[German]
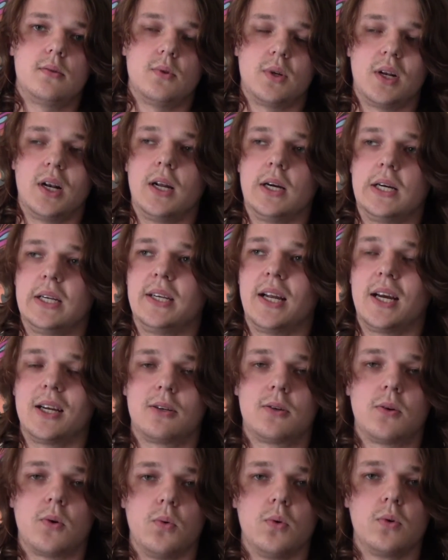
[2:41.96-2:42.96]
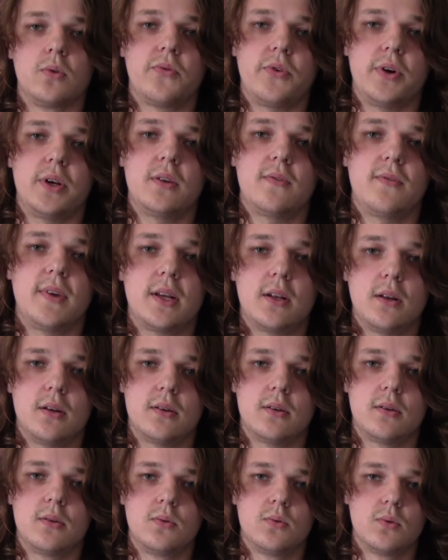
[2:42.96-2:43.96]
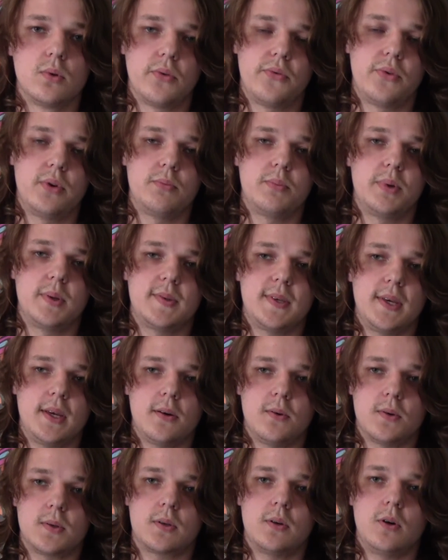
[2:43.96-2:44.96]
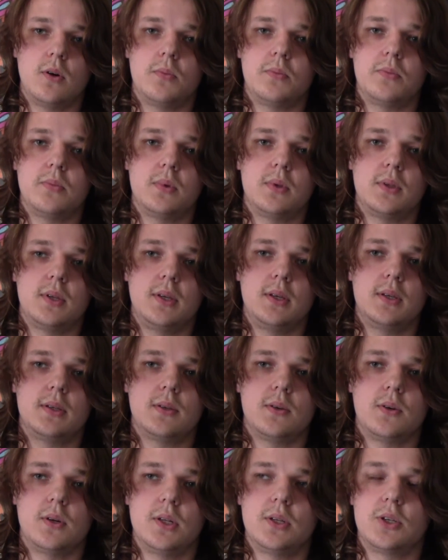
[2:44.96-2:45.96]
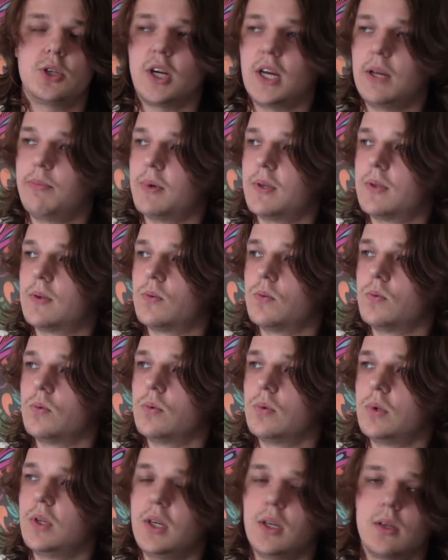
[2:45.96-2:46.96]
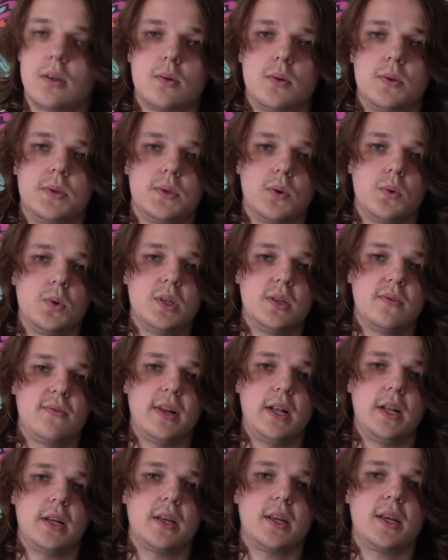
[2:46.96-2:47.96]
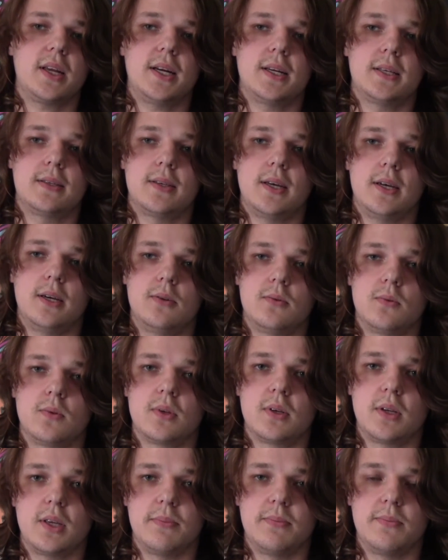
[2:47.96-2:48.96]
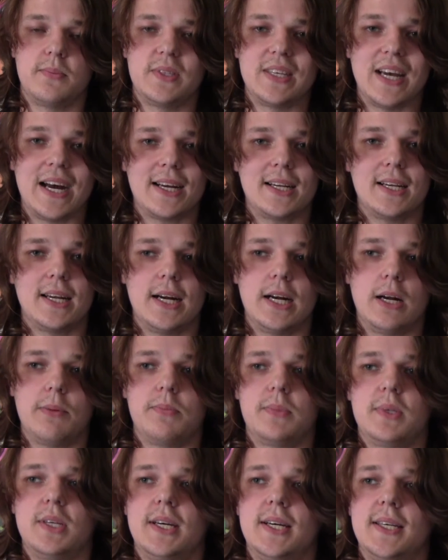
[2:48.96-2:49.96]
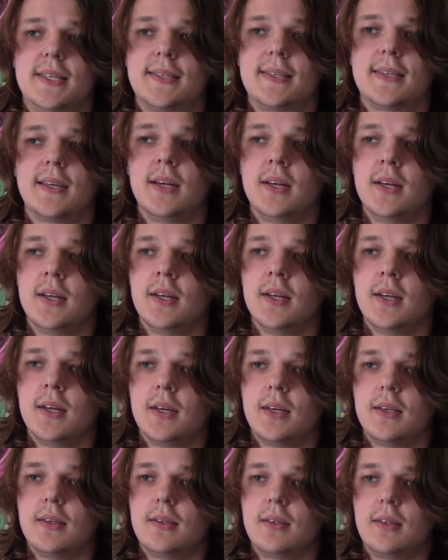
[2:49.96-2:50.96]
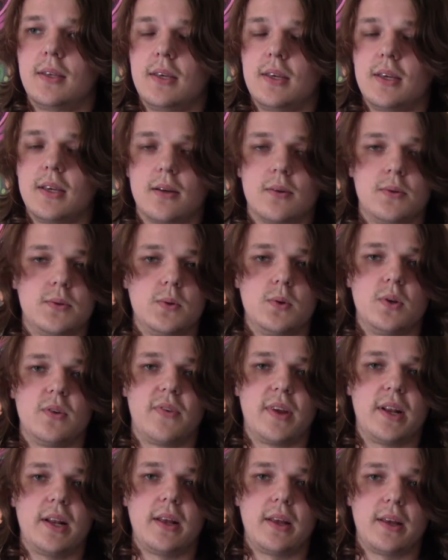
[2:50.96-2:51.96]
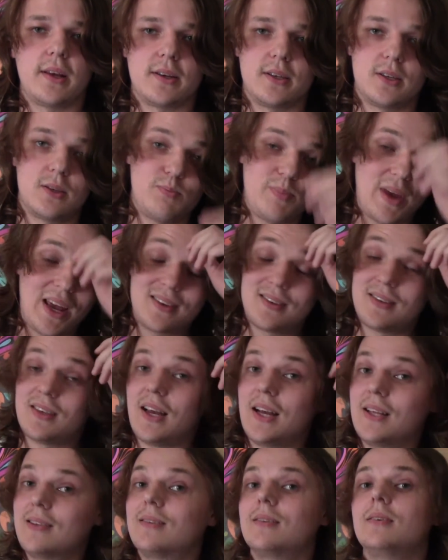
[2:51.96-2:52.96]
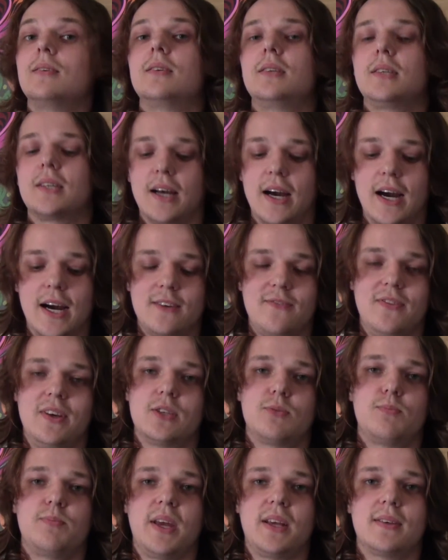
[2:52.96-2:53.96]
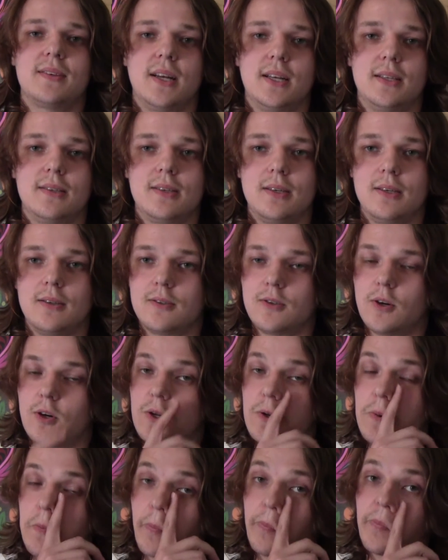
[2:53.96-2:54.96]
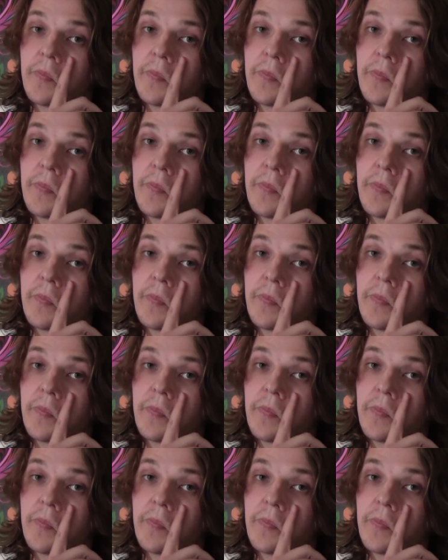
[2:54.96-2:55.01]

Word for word: oder nach Drohung von Entwicklern nur für den PC rauskommen. Die sollen scheinbar zu den Konsolenentwicklern gegangen sein und gesagt haben, dass die Konsolenentwickler ihre Specs anziehen, ihre Hardware-Specs anziehen sollen,